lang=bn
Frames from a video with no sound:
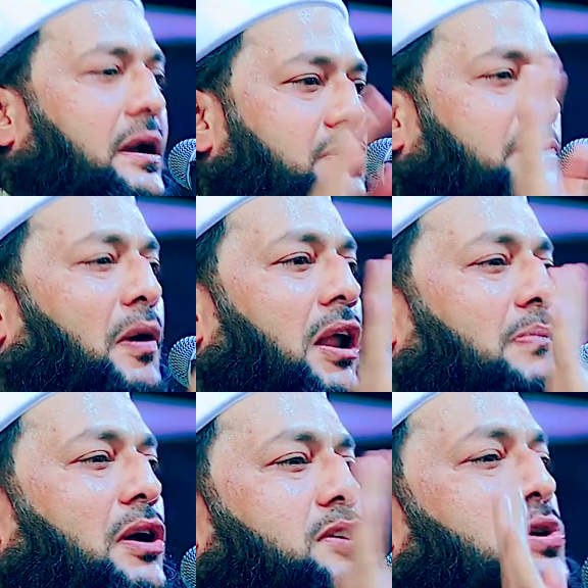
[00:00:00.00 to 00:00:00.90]
একটু পরে
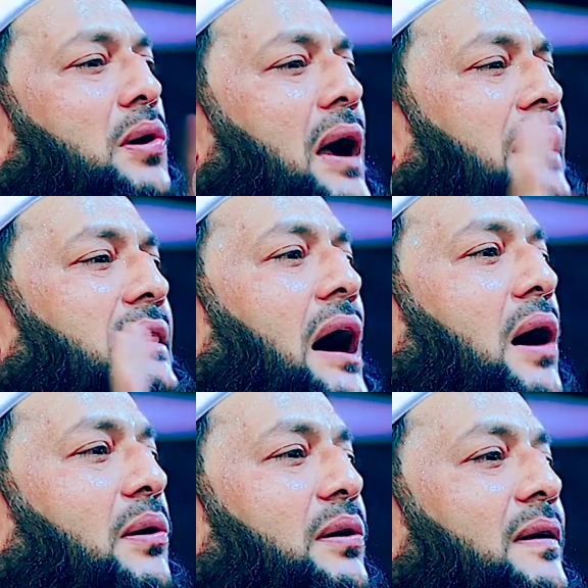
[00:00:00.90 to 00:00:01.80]
পরে স্লোগান
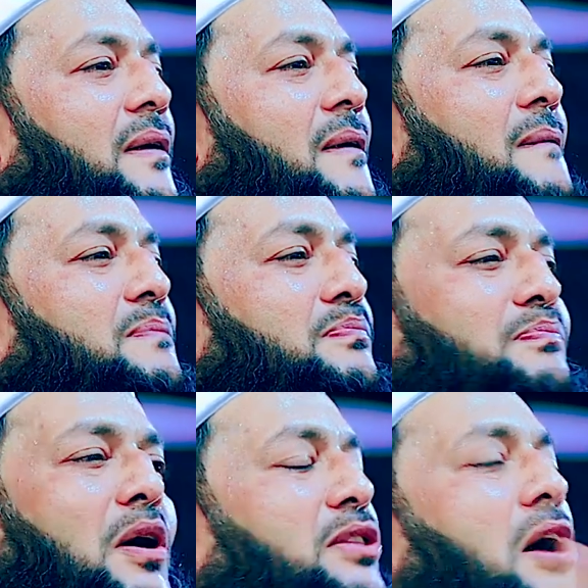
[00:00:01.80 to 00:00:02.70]
দাও
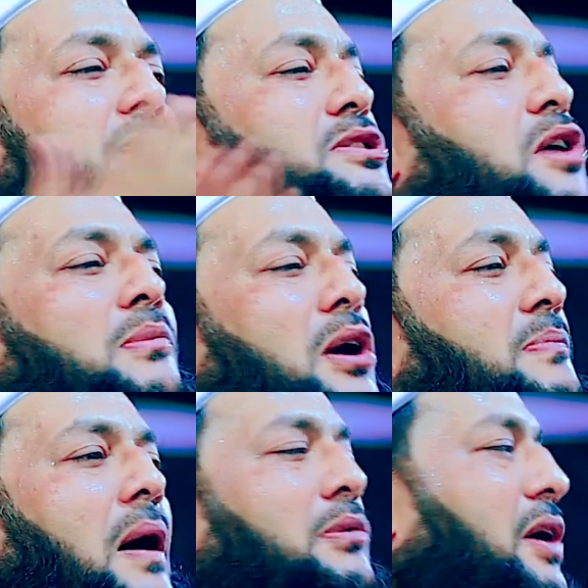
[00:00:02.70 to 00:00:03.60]
পরে তো আমি
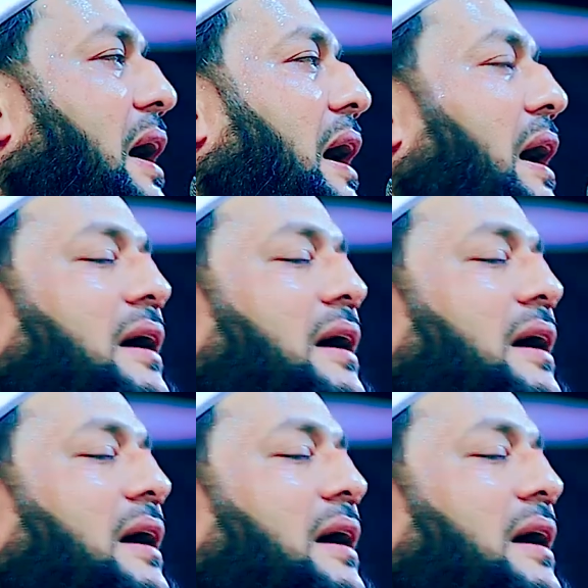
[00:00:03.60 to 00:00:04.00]
সময় পাব না